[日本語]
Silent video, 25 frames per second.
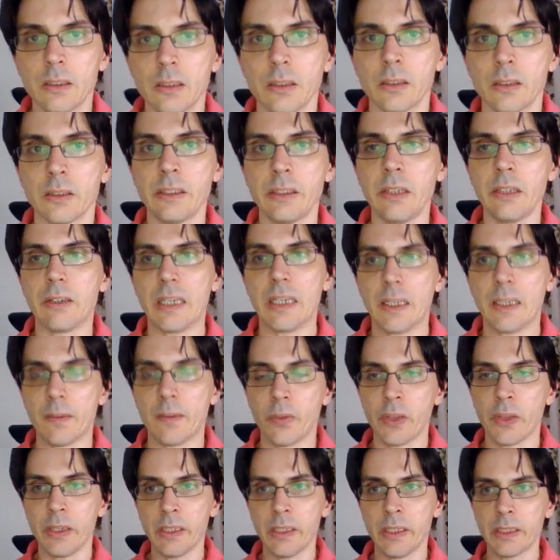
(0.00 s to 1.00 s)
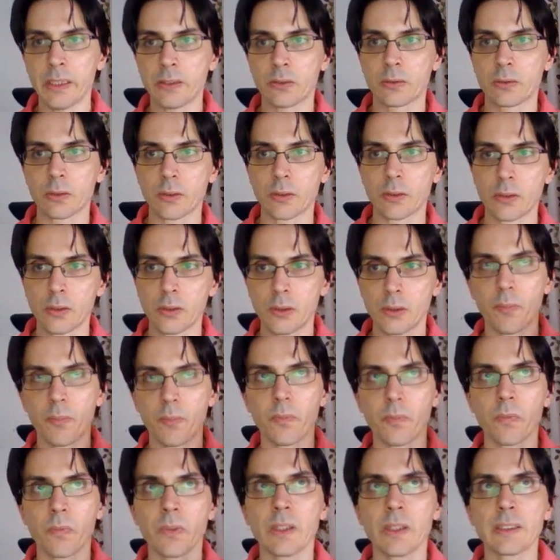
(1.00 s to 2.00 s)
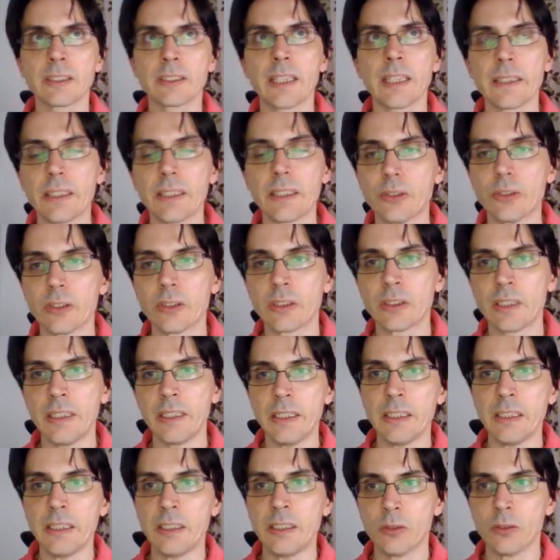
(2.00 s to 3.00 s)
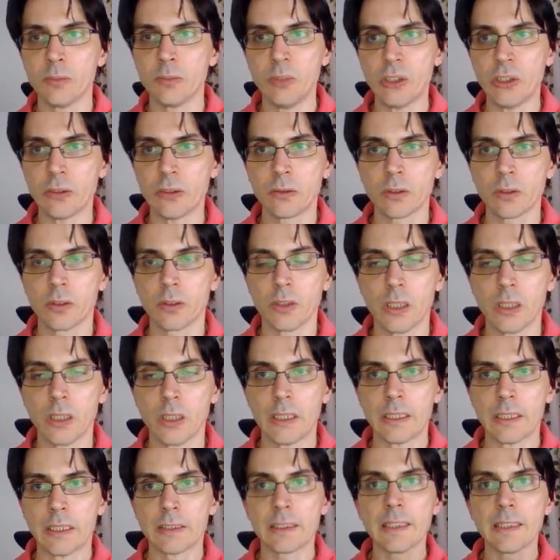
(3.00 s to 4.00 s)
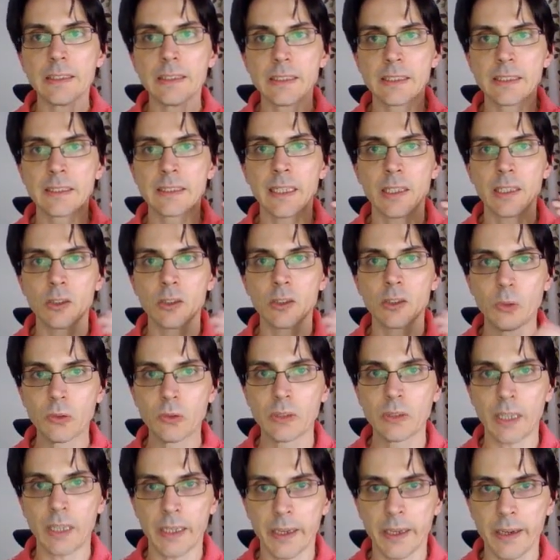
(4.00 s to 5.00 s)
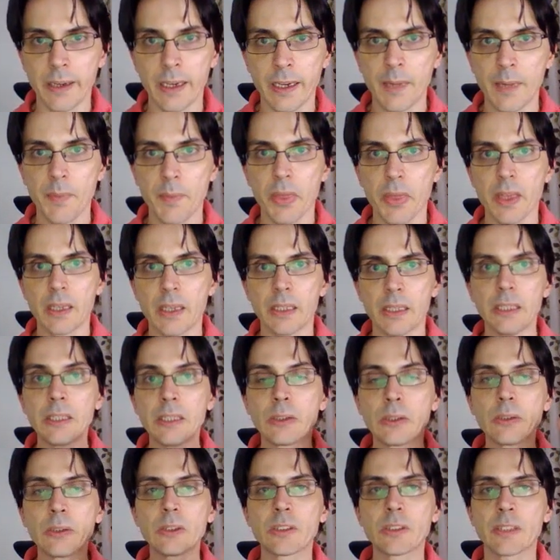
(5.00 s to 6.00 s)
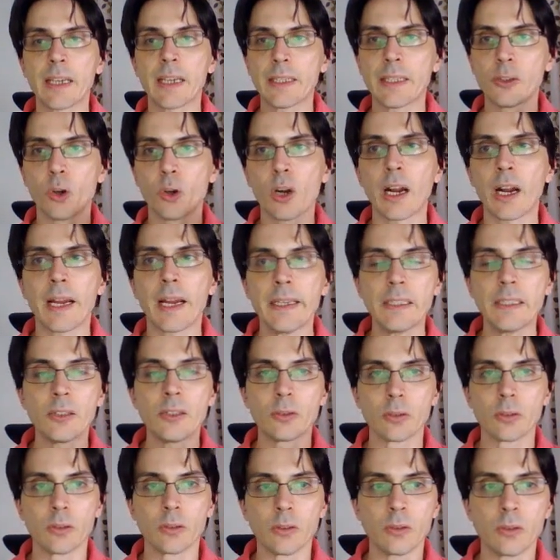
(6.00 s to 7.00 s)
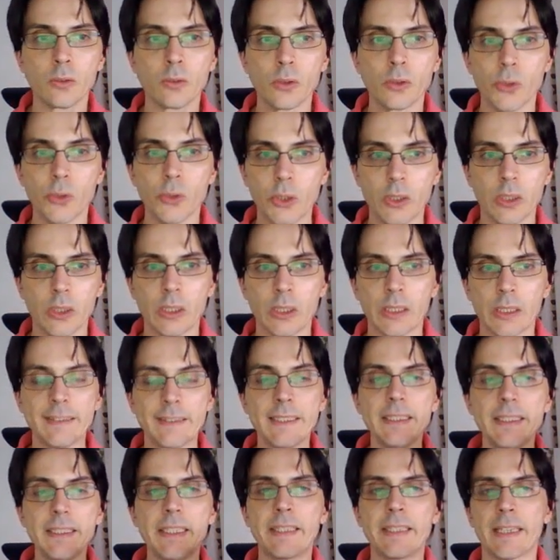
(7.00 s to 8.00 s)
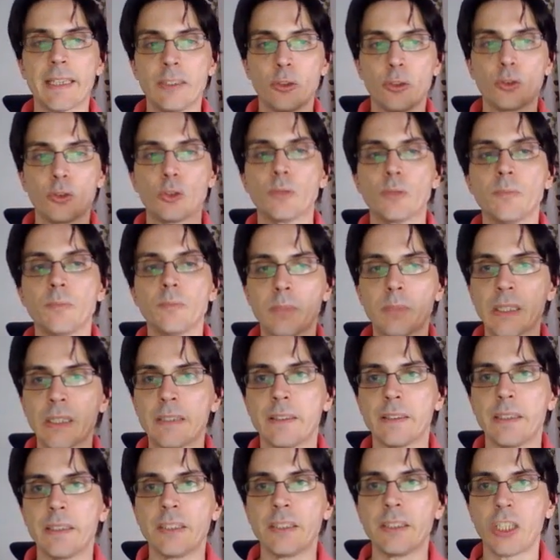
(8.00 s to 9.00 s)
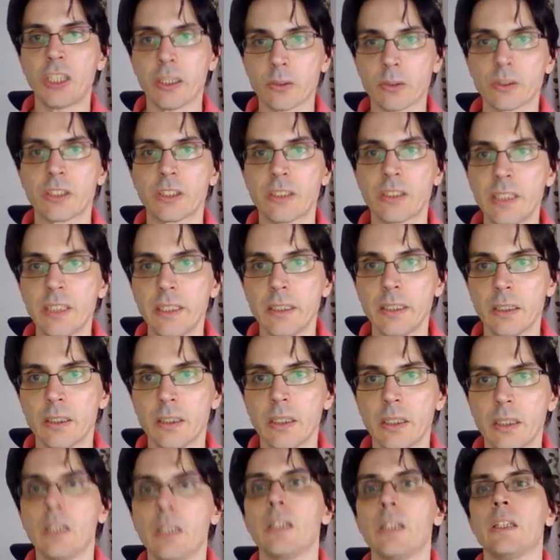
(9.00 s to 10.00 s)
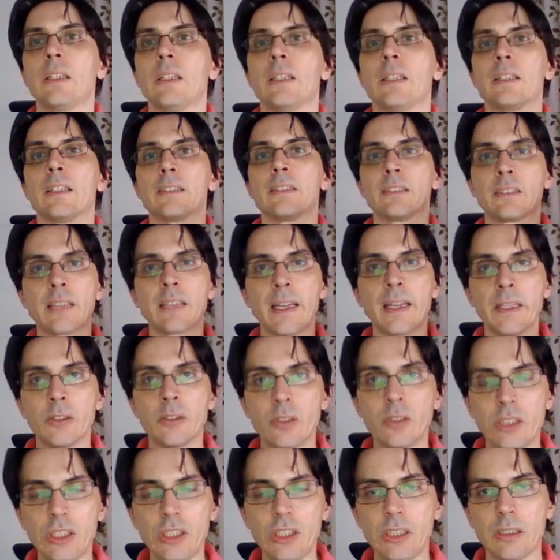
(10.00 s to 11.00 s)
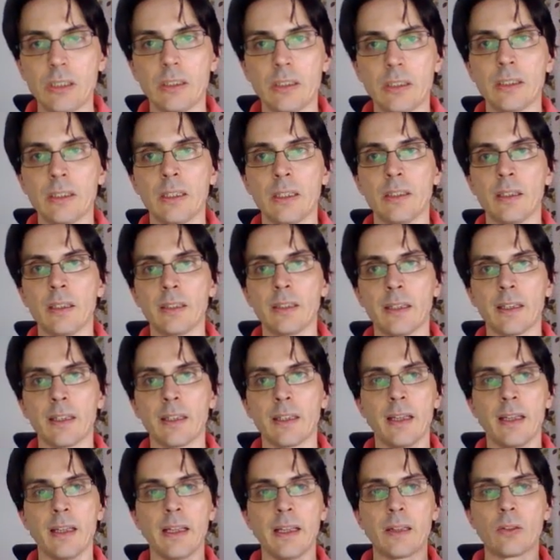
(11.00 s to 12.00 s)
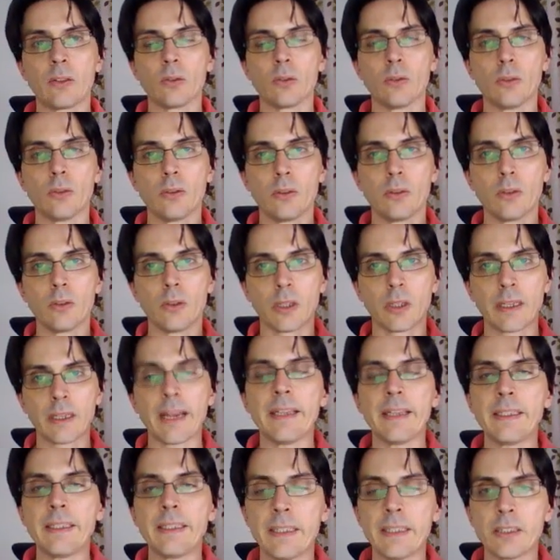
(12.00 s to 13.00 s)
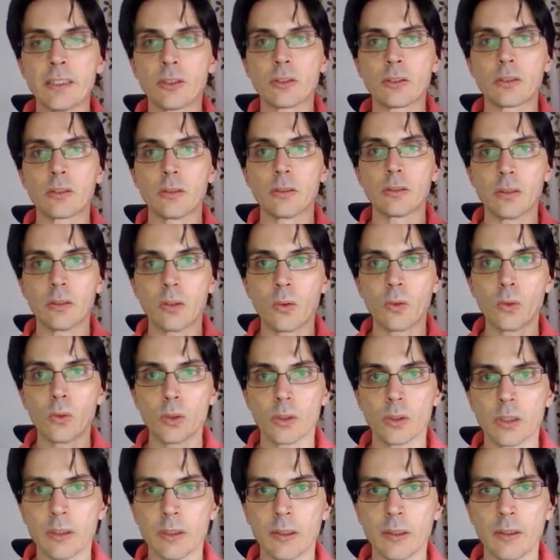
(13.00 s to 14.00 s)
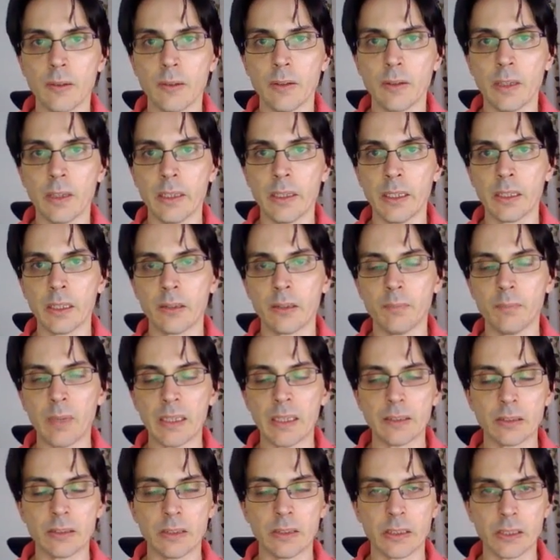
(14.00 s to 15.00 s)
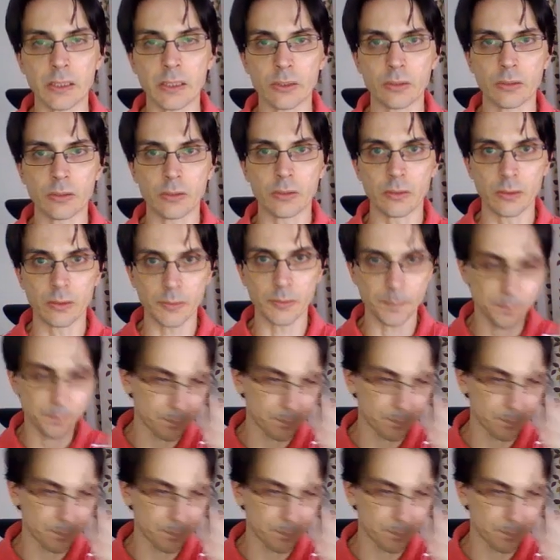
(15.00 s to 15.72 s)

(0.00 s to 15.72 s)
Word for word: では、えっ、と、さっきの定義を見ると、探索問題がいくつかの回答を何かの順番でチェックして、最後に、えっ、と、解決を、えー、まあ、なんかその、